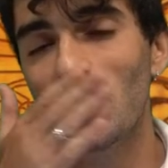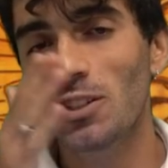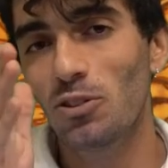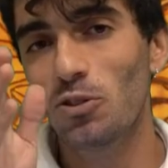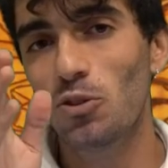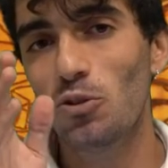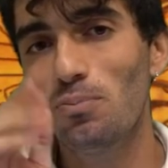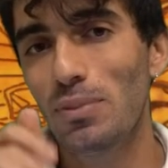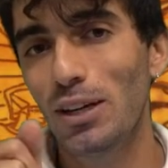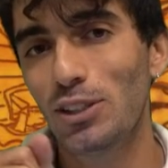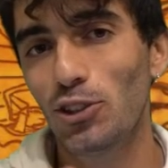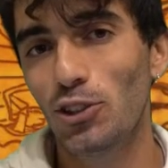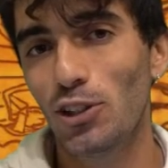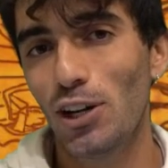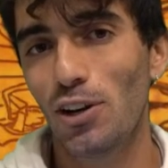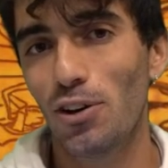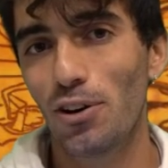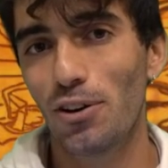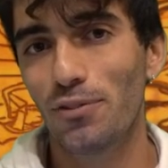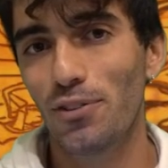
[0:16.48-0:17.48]
Un bacione ai
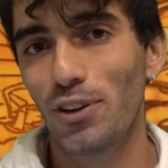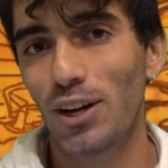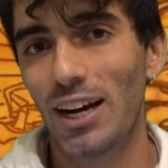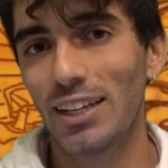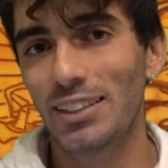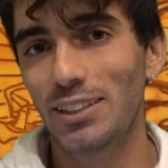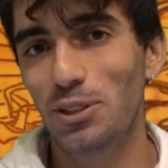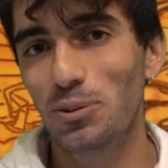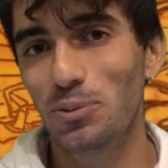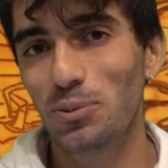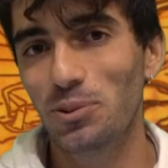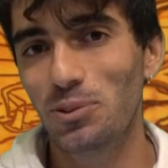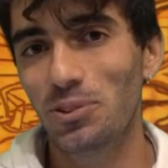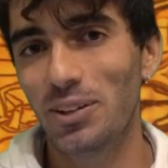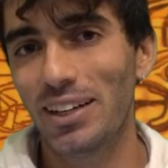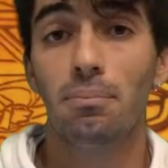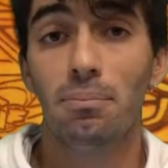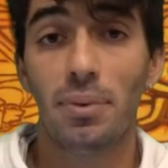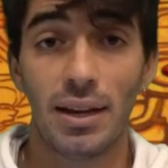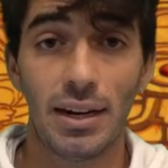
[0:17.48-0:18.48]
loro avvocati comunque.
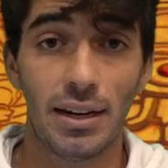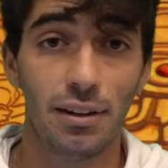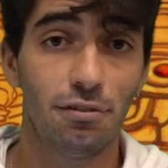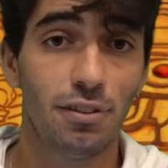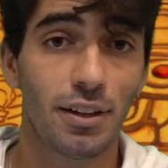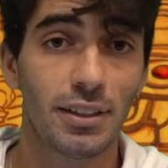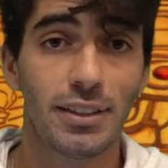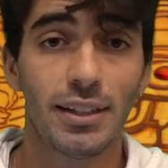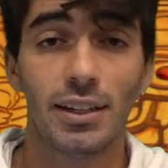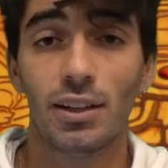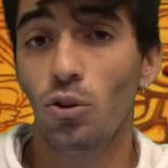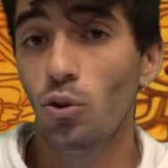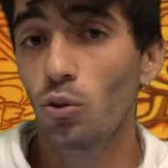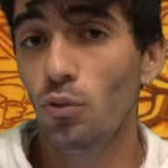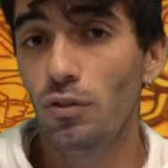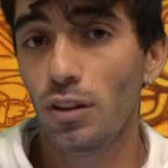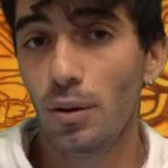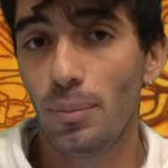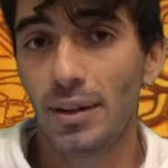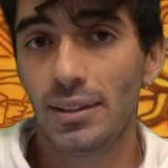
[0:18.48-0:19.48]
Bene, fatte
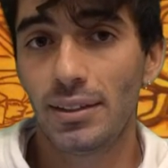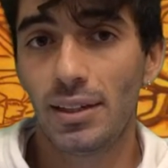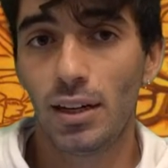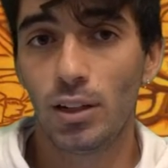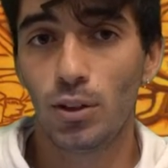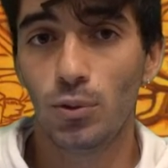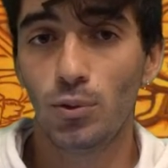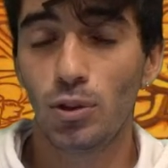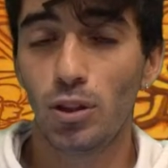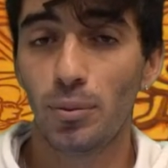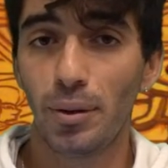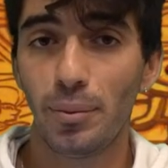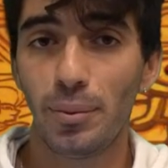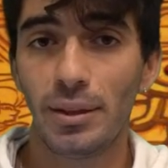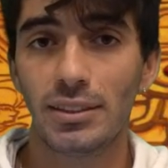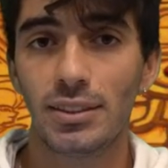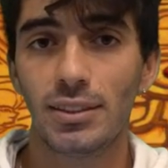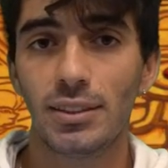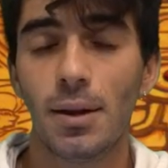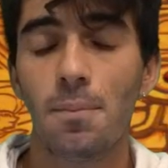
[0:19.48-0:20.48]
ovviamente le dovute
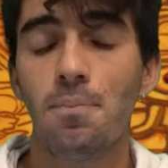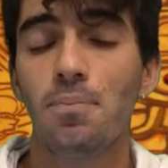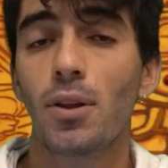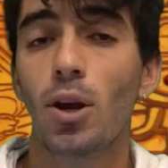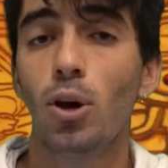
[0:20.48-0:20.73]
premesse,